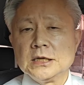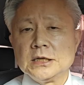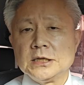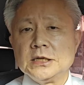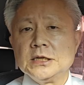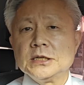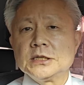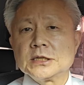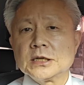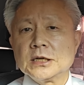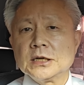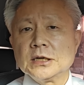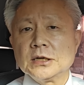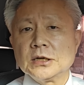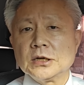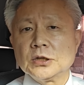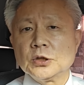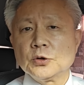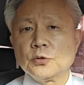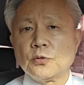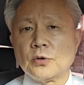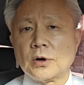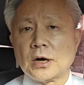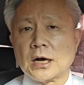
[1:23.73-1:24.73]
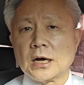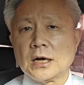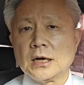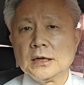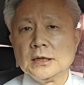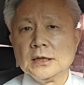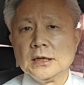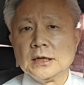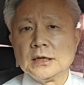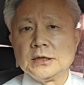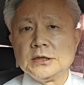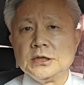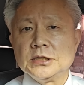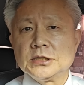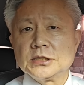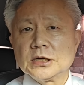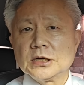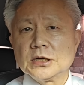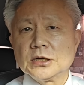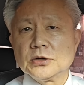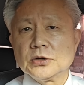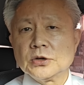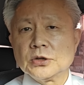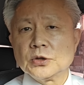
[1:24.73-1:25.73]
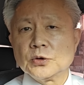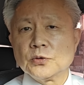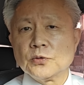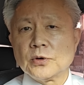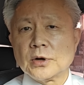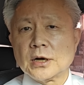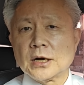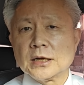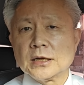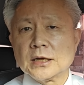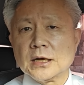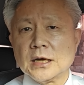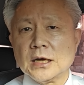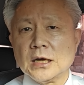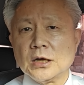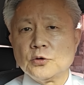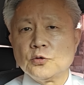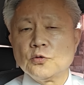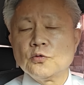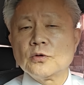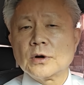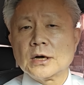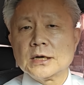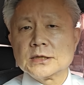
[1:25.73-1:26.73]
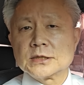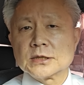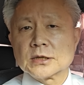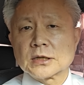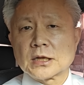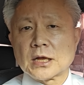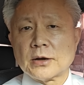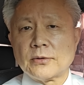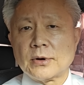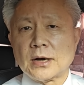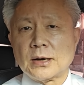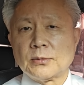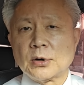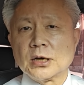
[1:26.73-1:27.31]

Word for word: 이정근과 이정근과의 윤관석 대화